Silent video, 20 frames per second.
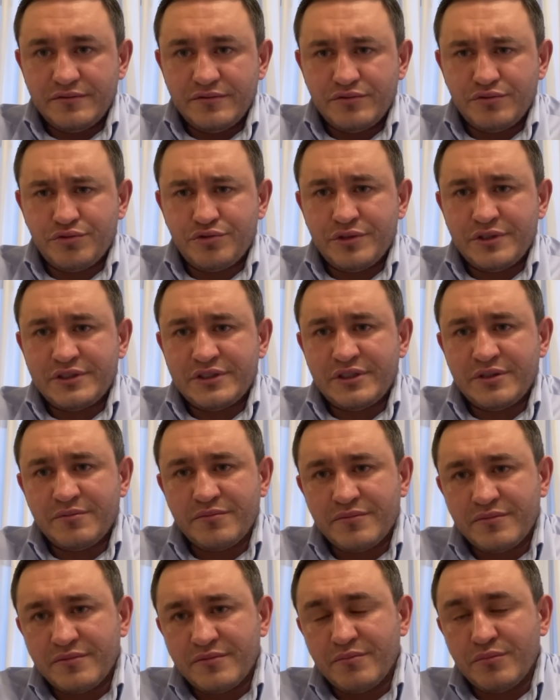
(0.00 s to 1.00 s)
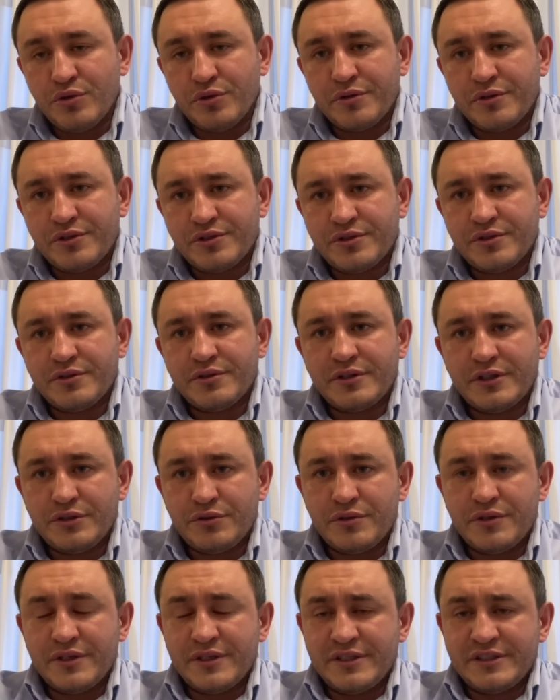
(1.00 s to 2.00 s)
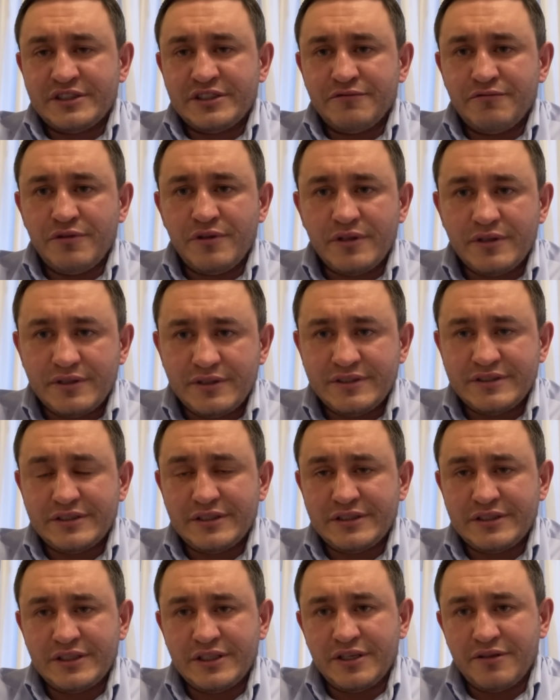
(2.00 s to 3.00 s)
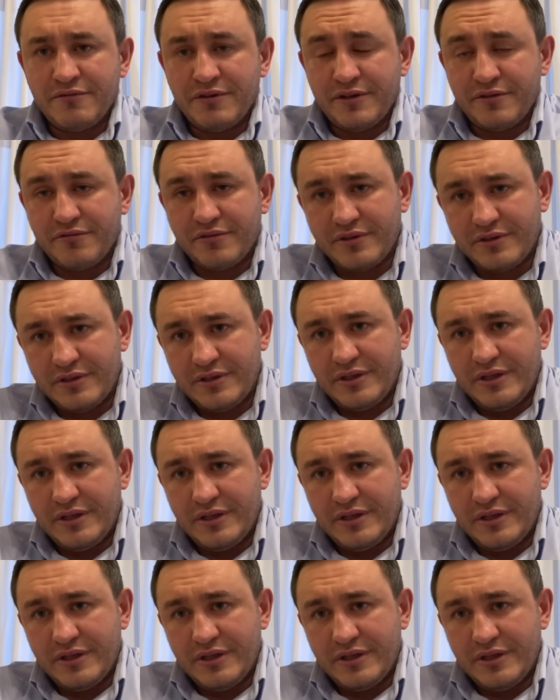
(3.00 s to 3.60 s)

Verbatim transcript: с участием блогерши, которую организовала Анастасия Евлеева.